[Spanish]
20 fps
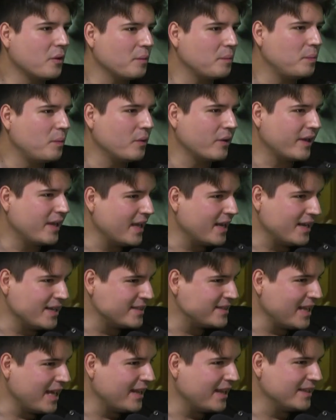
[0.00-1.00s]
por, quien
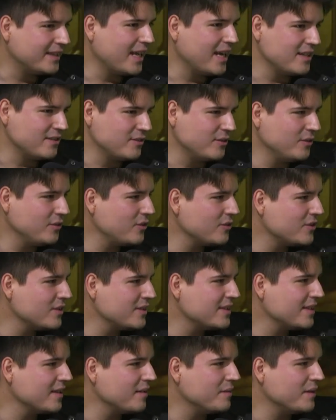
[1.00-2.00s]
está detrás, ¿no?
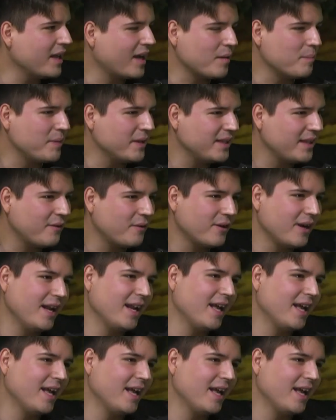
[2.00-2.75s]
Entonces, eh, de repente con el